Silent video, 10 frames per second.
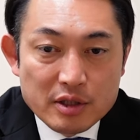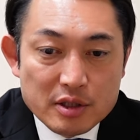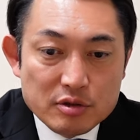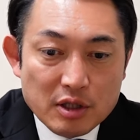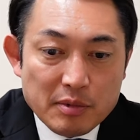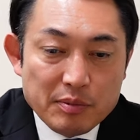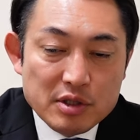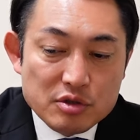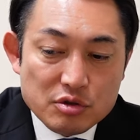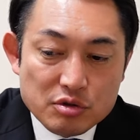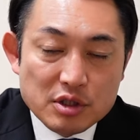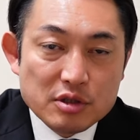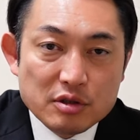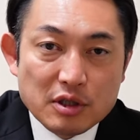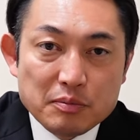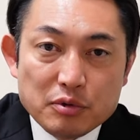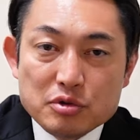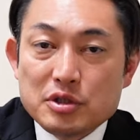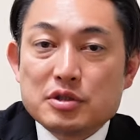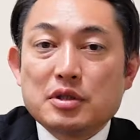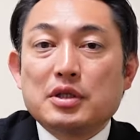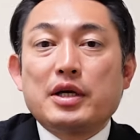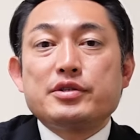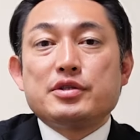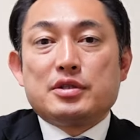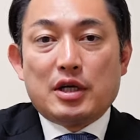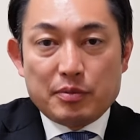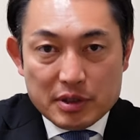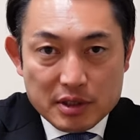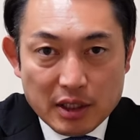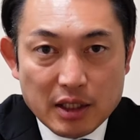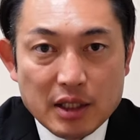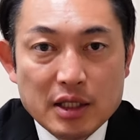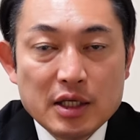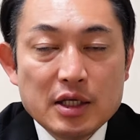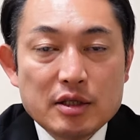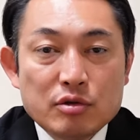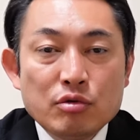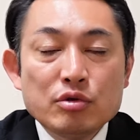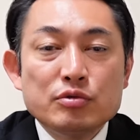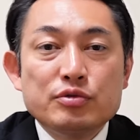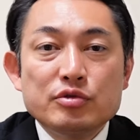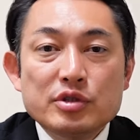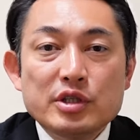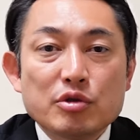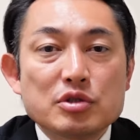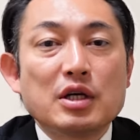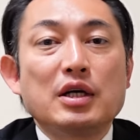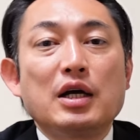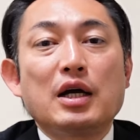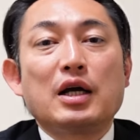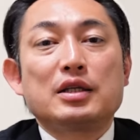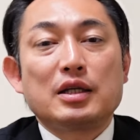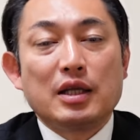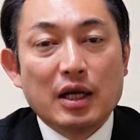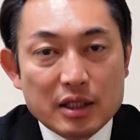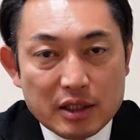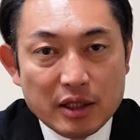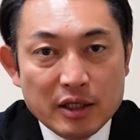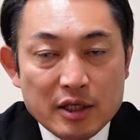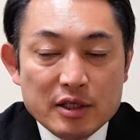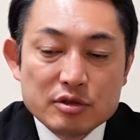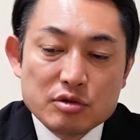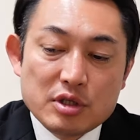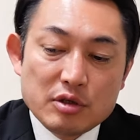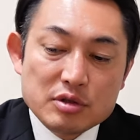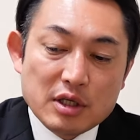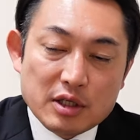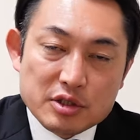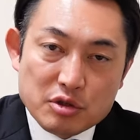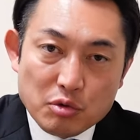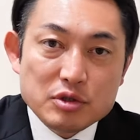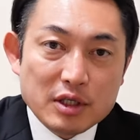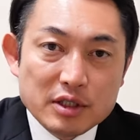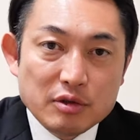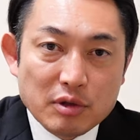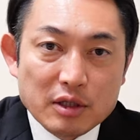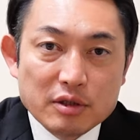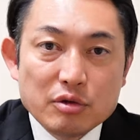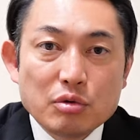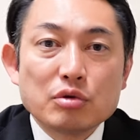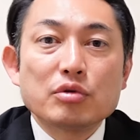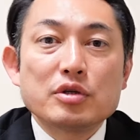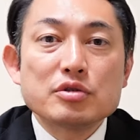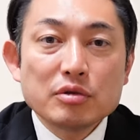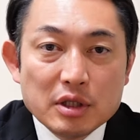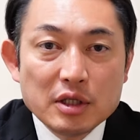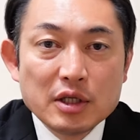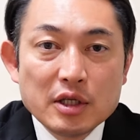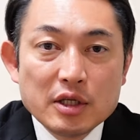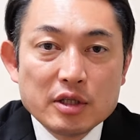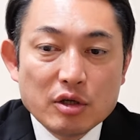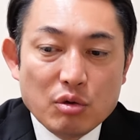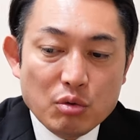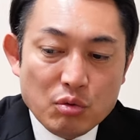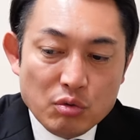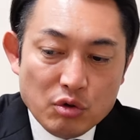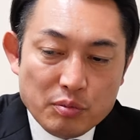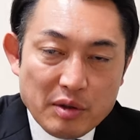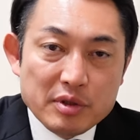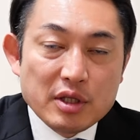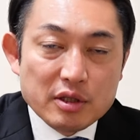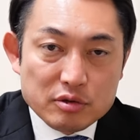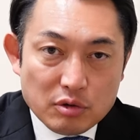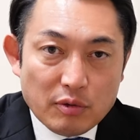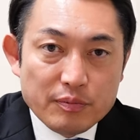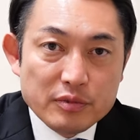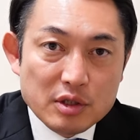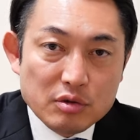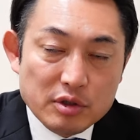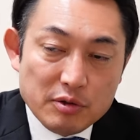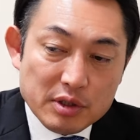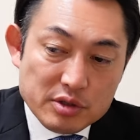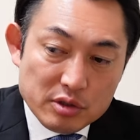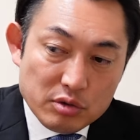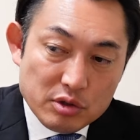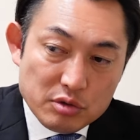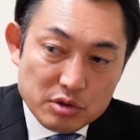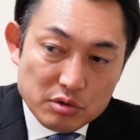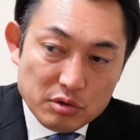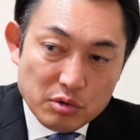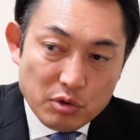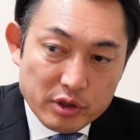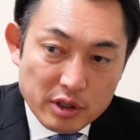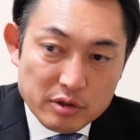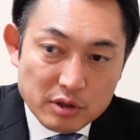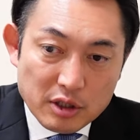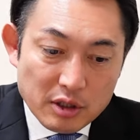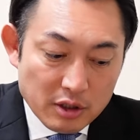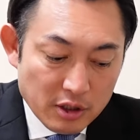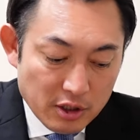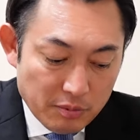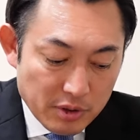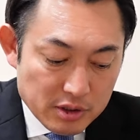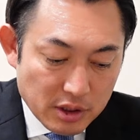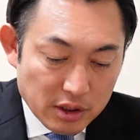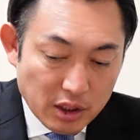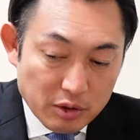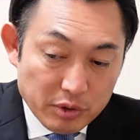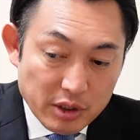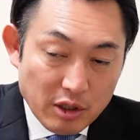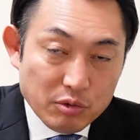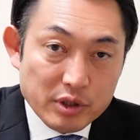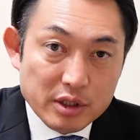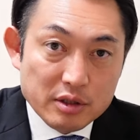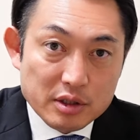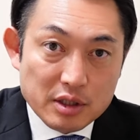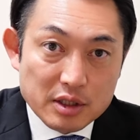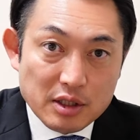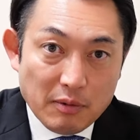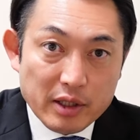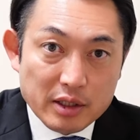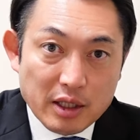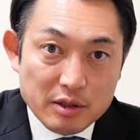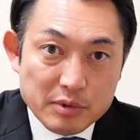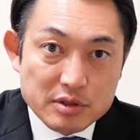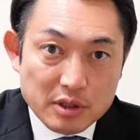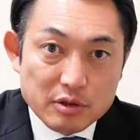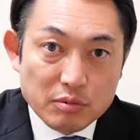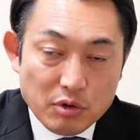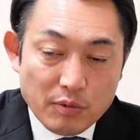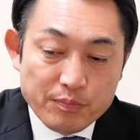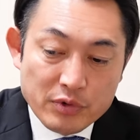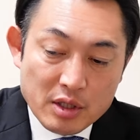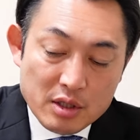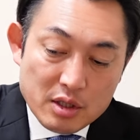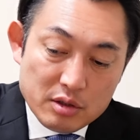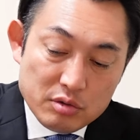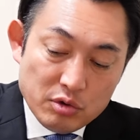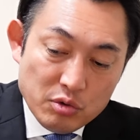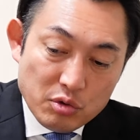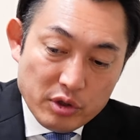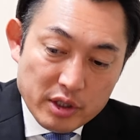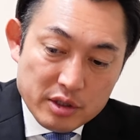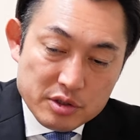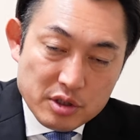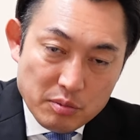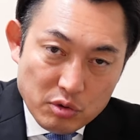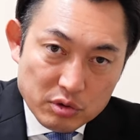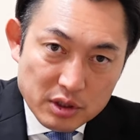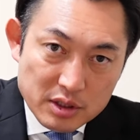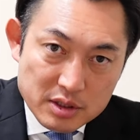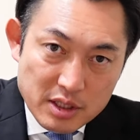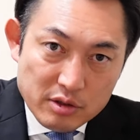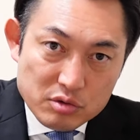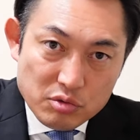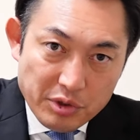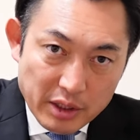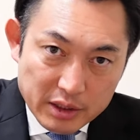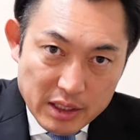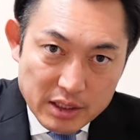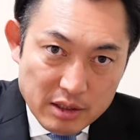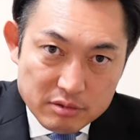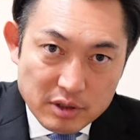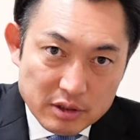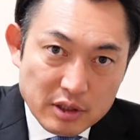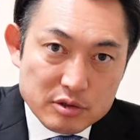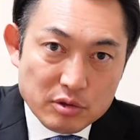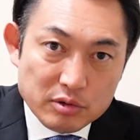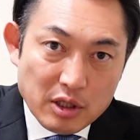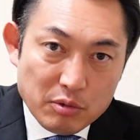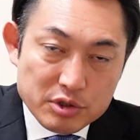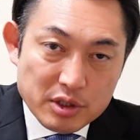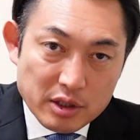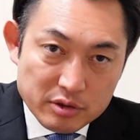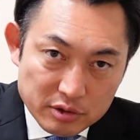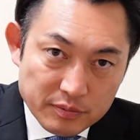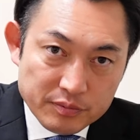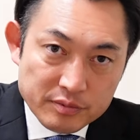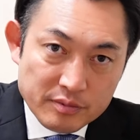それがま民主主義っていうのはプロセスが大事にされますからどういうふうに予算案が立てられてそして予算が執行されたのかっていうことですよね。でここをま見ていくとで特に私は時としてはノリを超えないというのは皆さん方からも批判を受けてきたわけでありますけれどもノリを超えないにしてもただ制度上欠陥があるんだったらそれを直していく